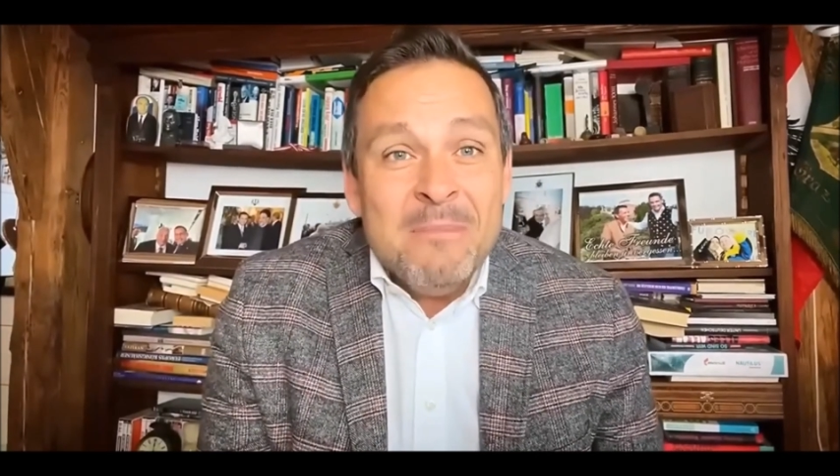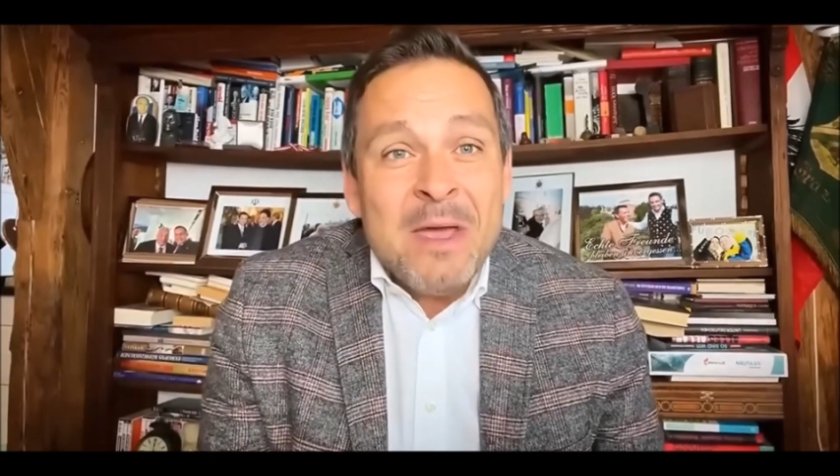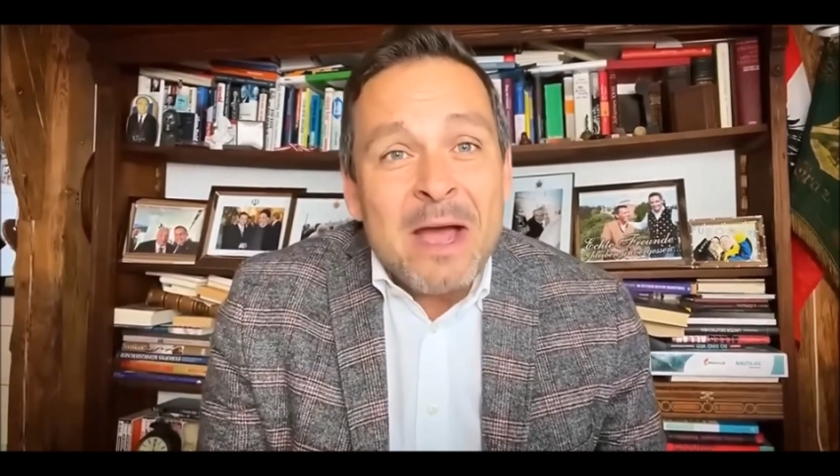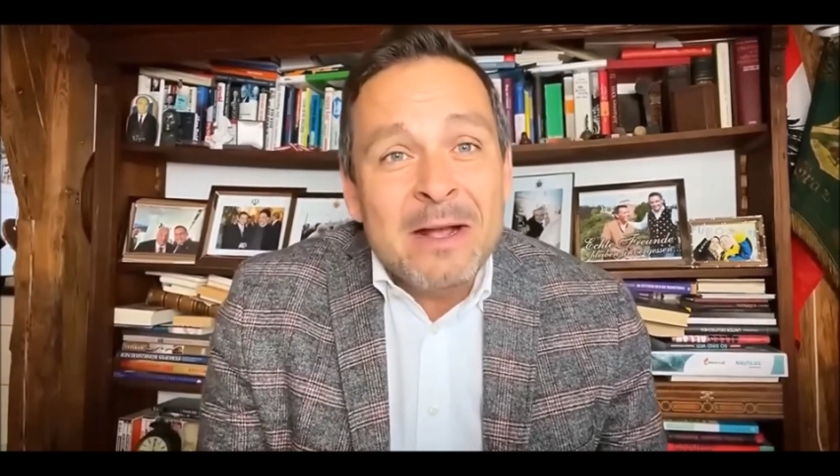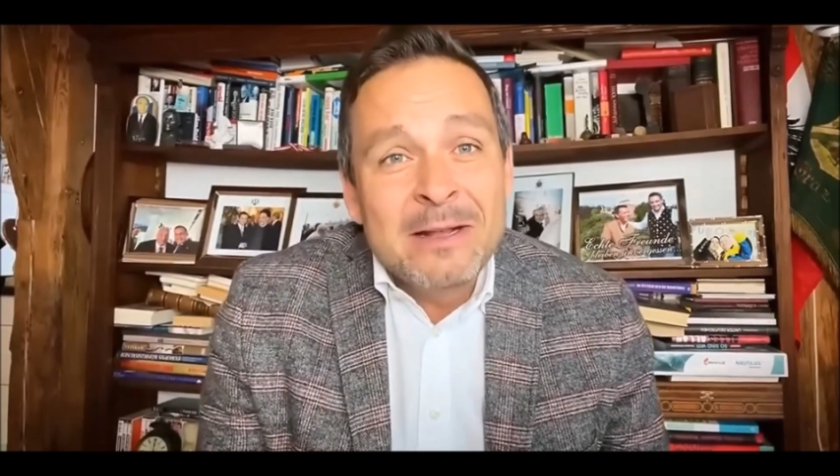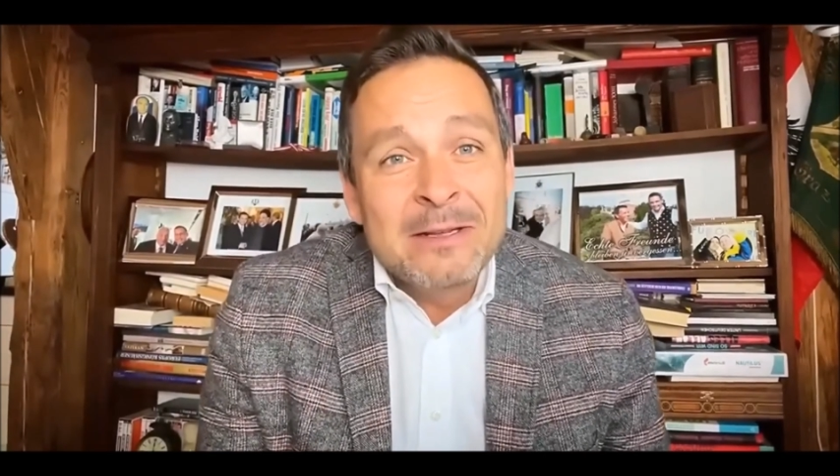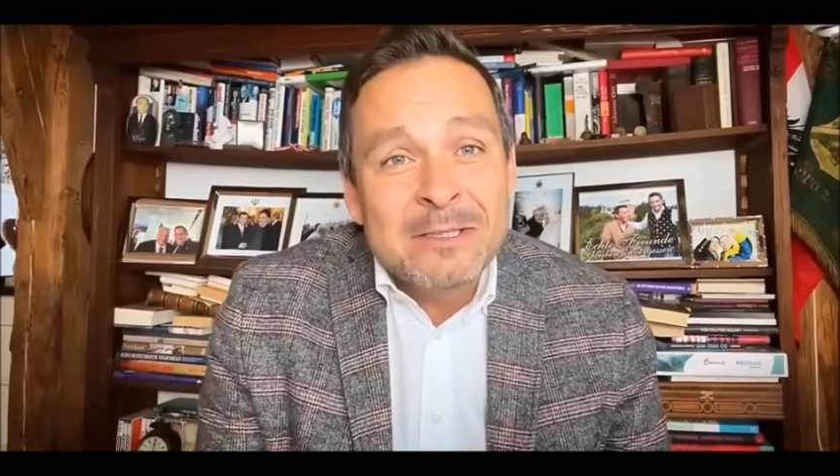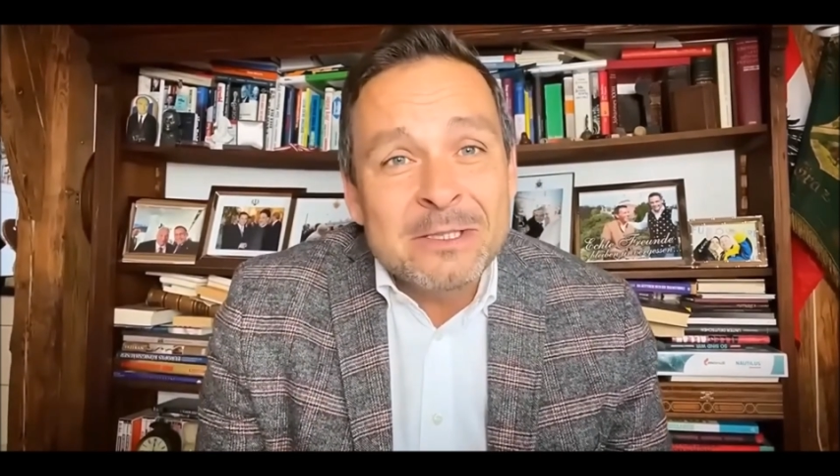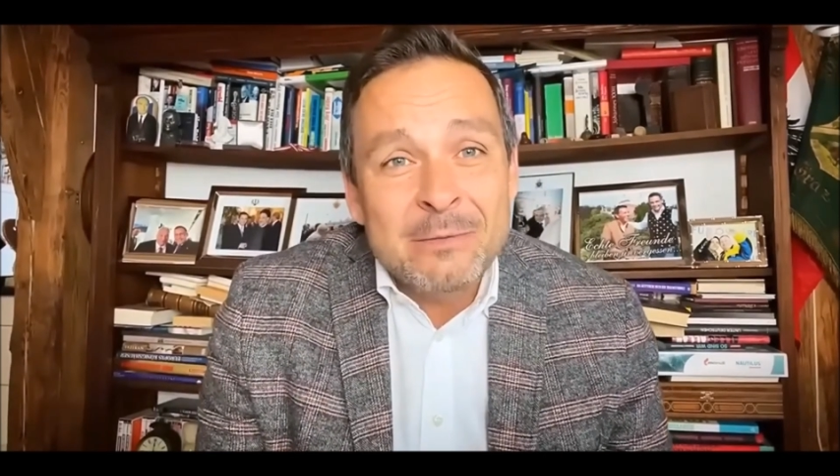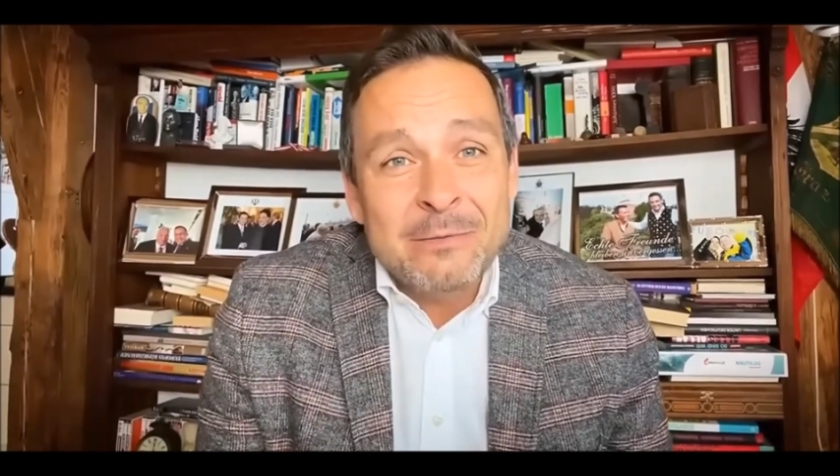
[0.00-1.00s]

Merkels